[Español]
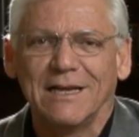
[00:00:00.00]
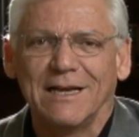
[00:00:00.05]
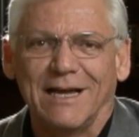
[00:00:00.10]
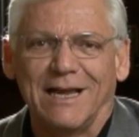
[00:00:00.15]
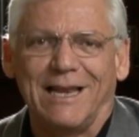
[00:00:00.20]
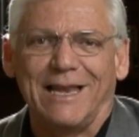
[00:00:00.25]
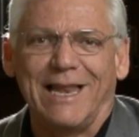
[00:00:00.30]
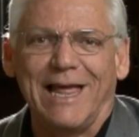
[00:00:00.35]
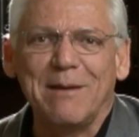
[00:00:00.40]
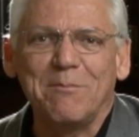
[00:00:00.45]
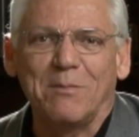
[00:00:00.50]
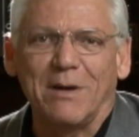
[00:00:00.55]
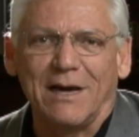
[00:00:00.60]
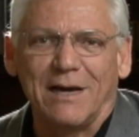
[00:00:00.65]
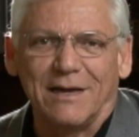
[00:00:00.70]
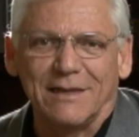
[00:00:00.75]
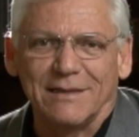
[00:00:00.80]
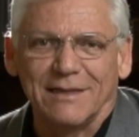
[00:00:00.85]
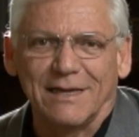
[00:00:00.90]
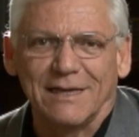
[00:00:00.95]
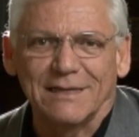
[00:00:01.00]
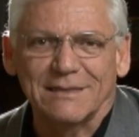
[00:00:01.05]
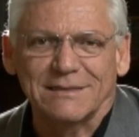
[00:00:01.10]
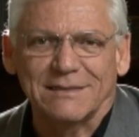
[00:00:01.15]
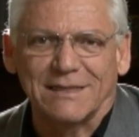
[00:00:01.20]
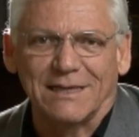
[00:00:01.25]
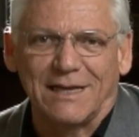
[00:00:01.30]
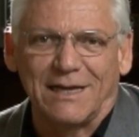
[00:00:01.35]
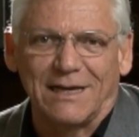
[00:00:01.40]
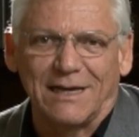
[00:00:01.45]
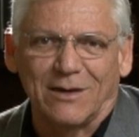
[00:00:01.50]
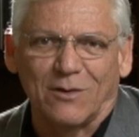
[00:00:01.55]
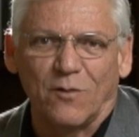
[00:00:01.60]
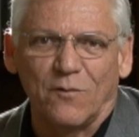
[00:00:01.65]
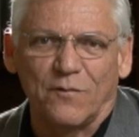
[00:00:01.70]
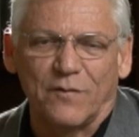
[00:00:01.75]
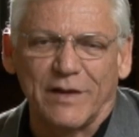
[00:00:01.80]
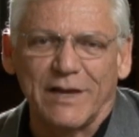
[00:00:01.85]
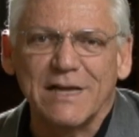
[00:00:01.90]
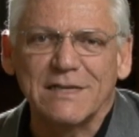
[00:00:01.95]
el, lema de esta
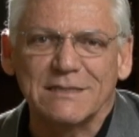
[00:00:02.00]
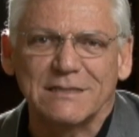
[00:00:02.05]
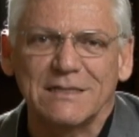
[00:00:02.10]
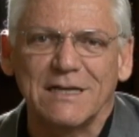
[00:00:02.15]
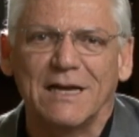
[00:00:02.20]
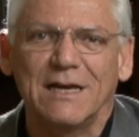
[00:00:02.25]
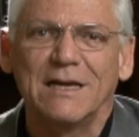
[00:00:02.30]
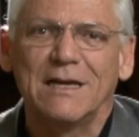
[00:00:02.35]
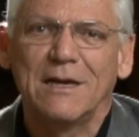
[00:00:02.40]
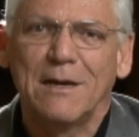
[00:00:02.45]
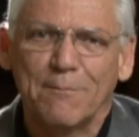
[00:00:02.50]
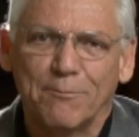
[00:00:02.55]
conferencia,